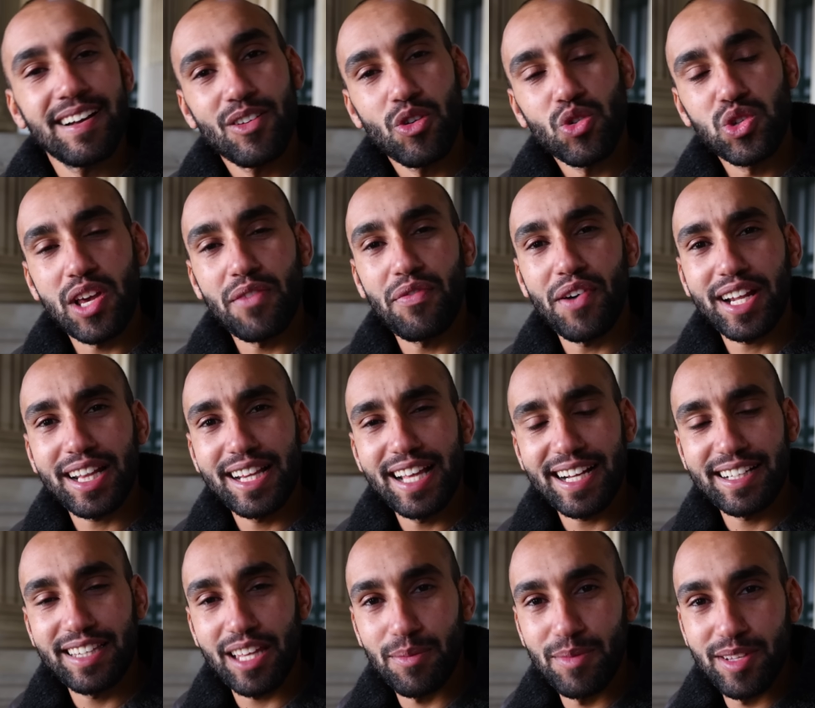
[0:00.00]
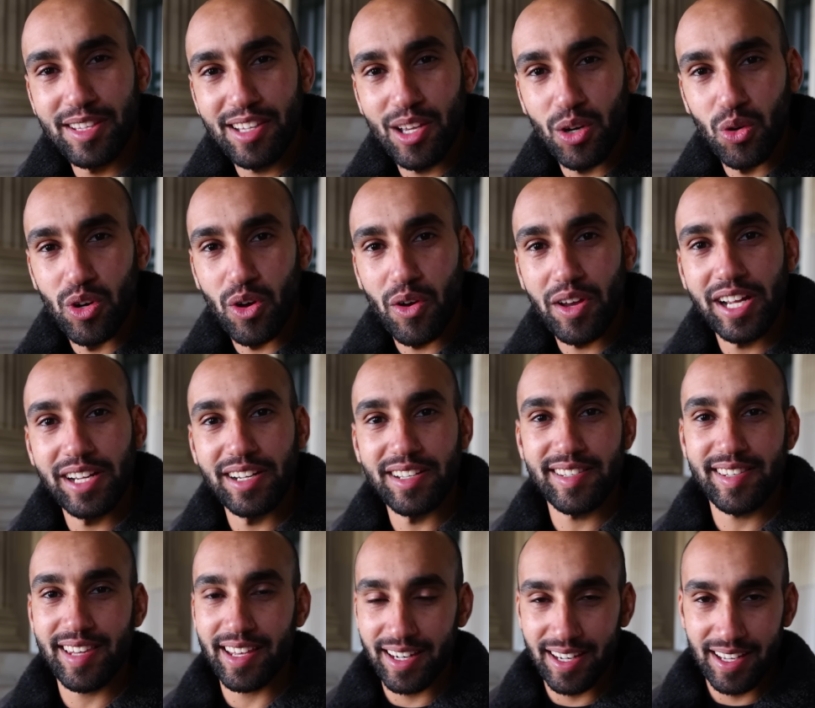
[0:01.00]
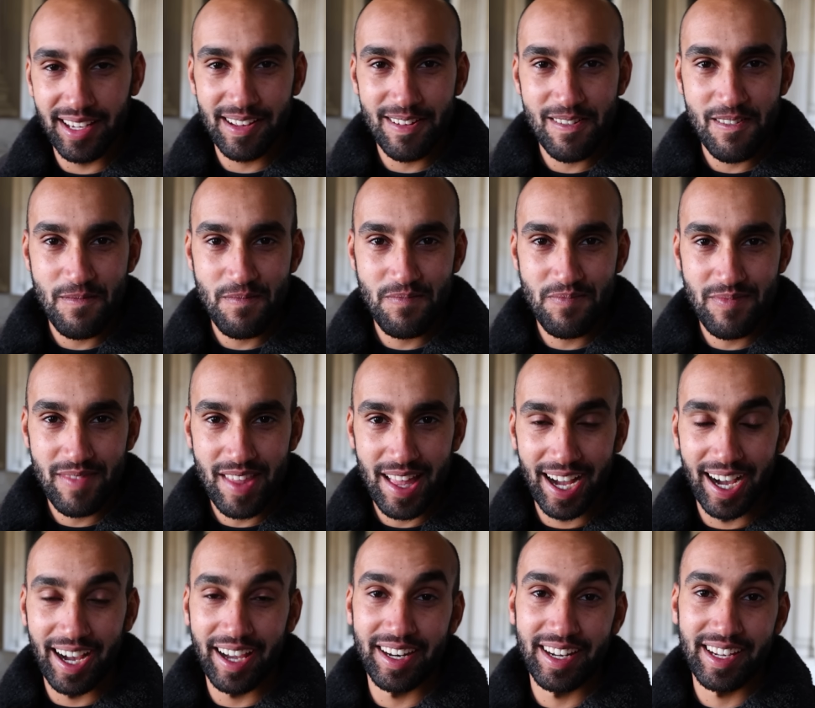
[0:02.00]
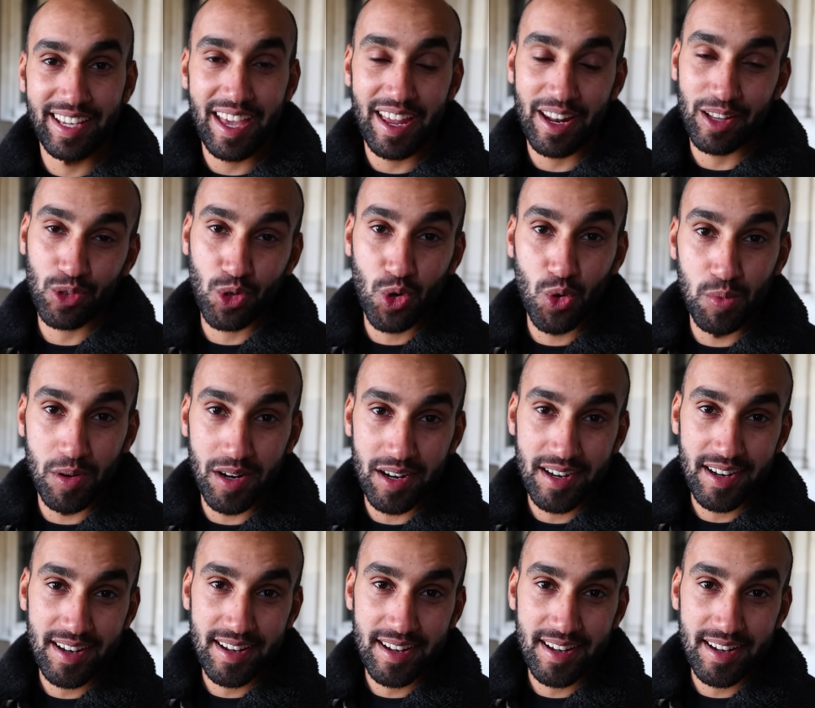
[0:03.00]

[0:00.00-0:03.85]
وسافرت لأكثر من دوله وانا نستنى أخيرا كانت كوبا